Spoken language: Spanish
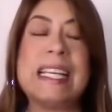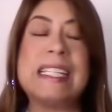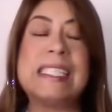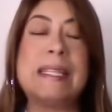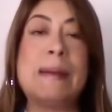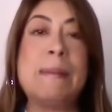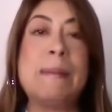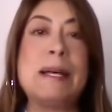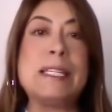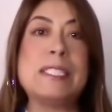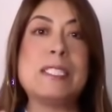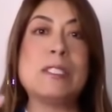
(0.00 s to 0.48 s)
que
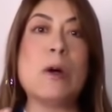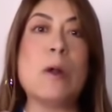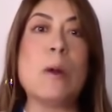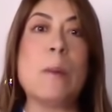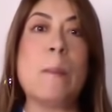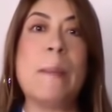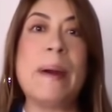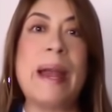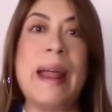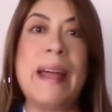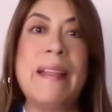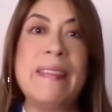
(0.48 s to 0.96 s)
estaba
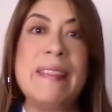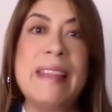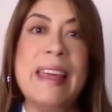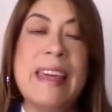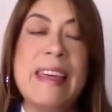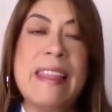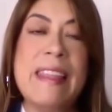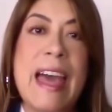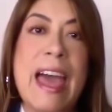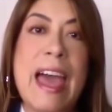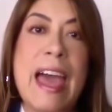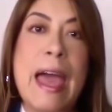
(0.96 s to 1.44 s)

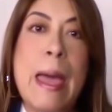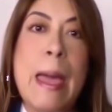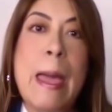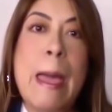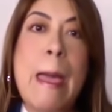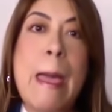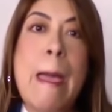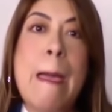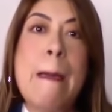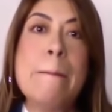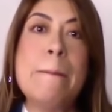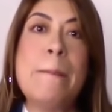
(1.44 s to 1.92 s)
sorprendida
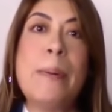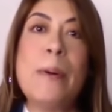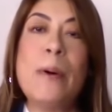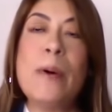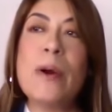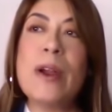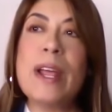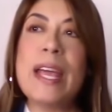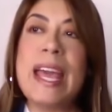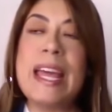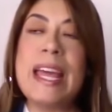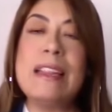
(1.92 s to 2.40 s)

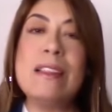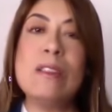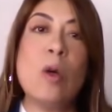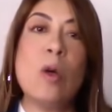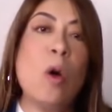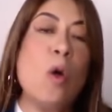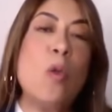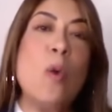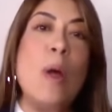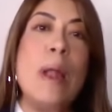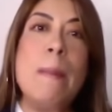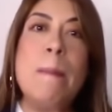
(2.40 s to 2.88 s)
porque
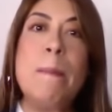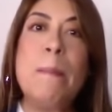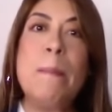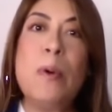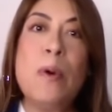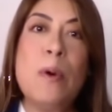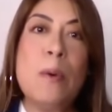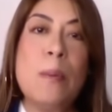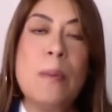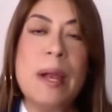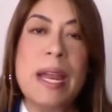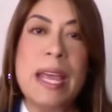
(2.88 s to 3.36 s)
todo el
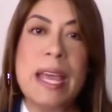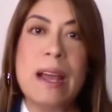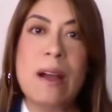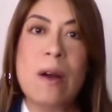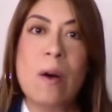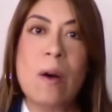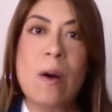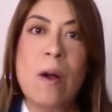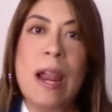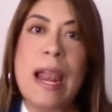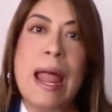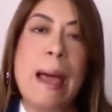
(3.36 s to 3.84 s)

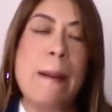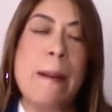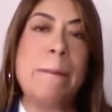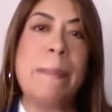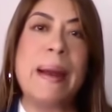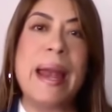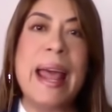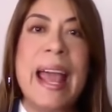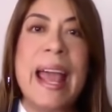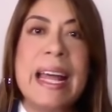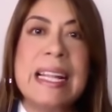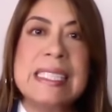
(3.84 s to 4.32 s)
público, la
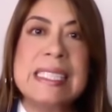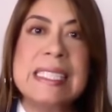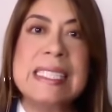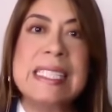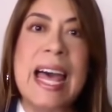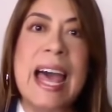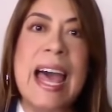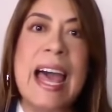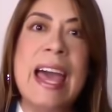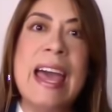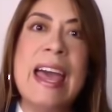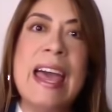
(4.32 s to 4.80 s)

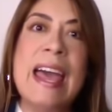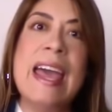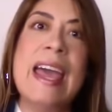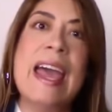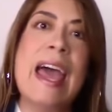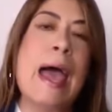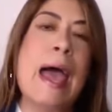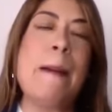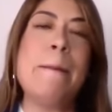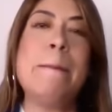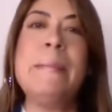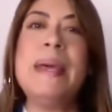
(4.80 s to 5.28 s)
prensa,
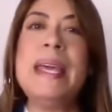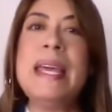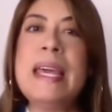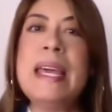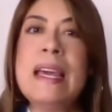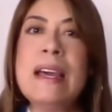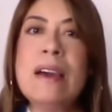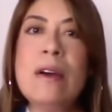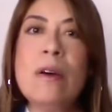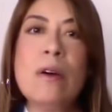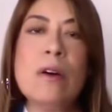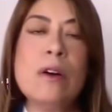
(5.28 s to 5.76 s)

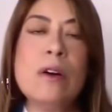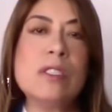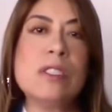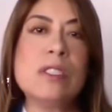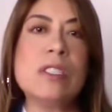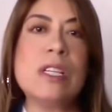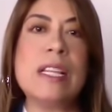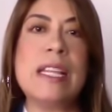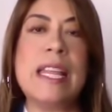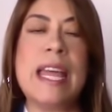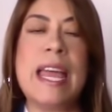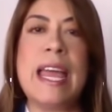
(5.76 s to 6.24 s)
amigos
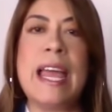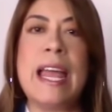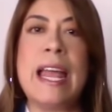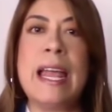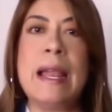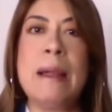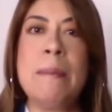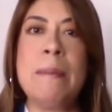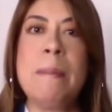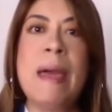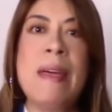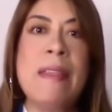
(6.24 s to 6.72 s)

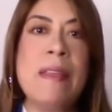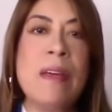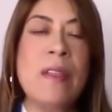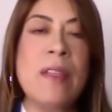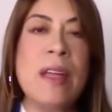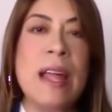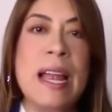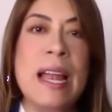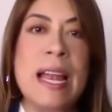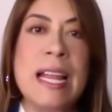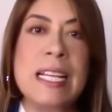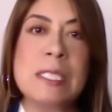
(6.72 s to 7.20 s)
del medio
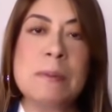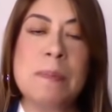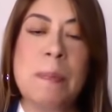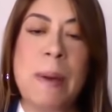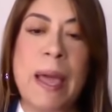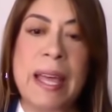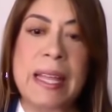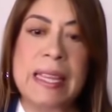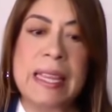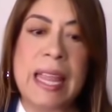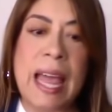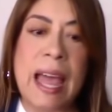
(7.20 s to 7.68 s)
del
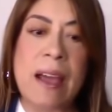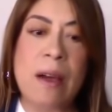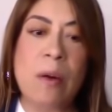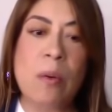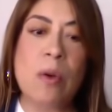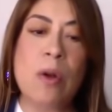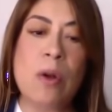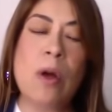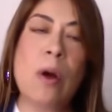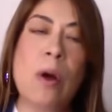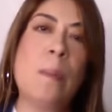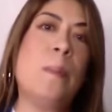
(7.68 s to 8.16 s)

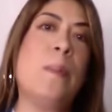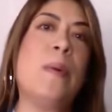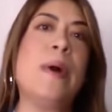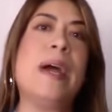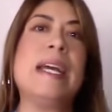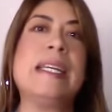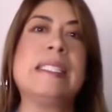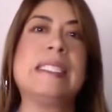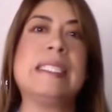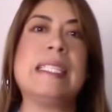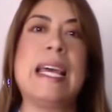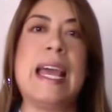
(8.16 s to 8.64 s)
espectáculo,
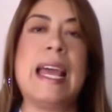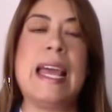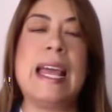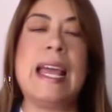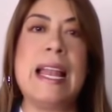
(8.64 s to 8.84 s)
pues eh,